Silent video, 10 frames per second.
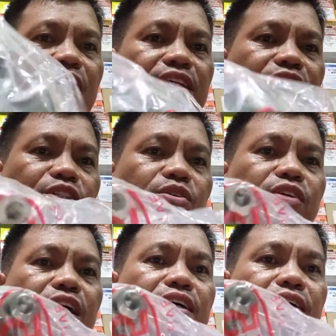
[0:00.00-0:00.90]
kanyang
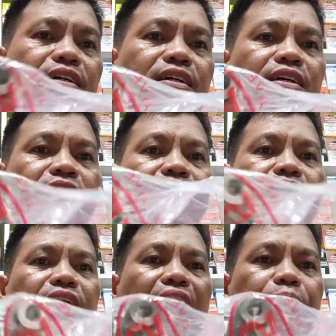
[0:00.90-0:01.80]
itsura
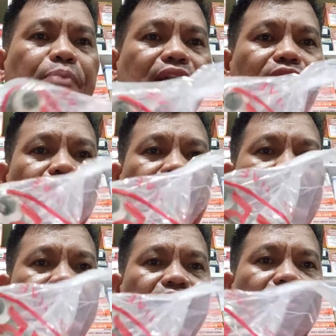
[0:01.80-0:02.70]
upper to
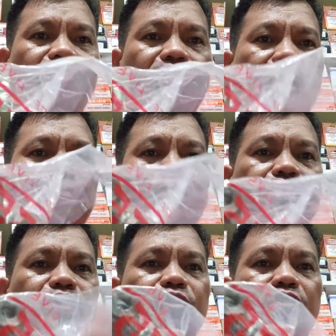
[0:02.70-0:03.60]
guys take note upper
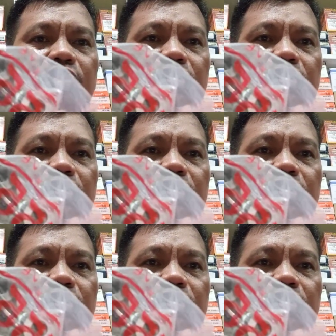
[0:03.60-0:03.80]
to